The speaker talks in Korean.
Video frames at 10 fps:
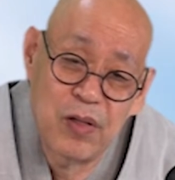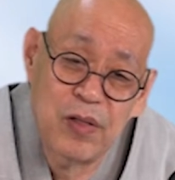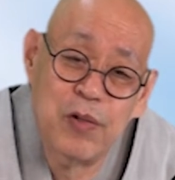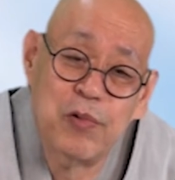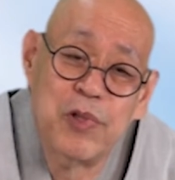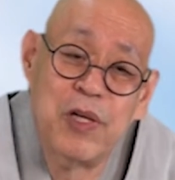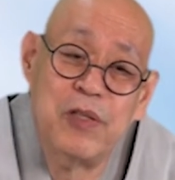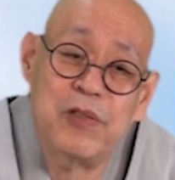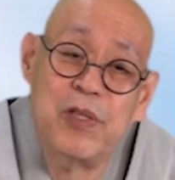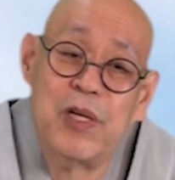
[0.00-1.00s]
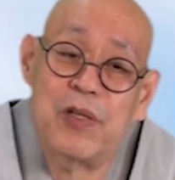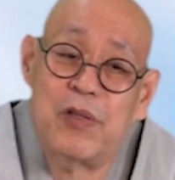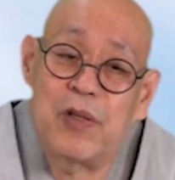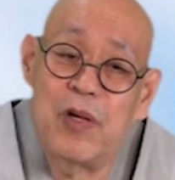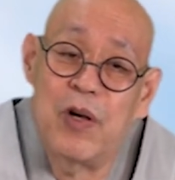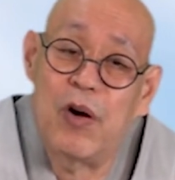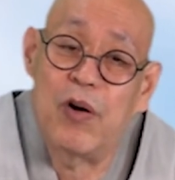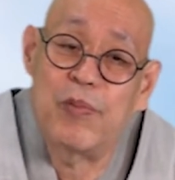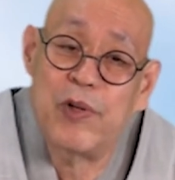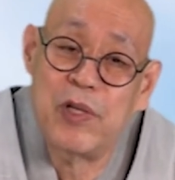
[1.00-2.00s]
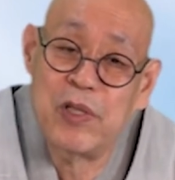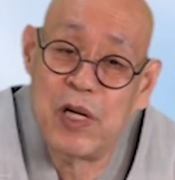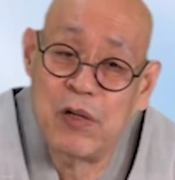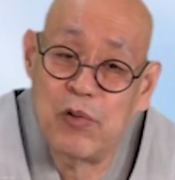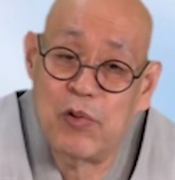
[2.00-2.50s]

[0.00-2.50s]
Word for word: 근데 요새는 이게 어버이날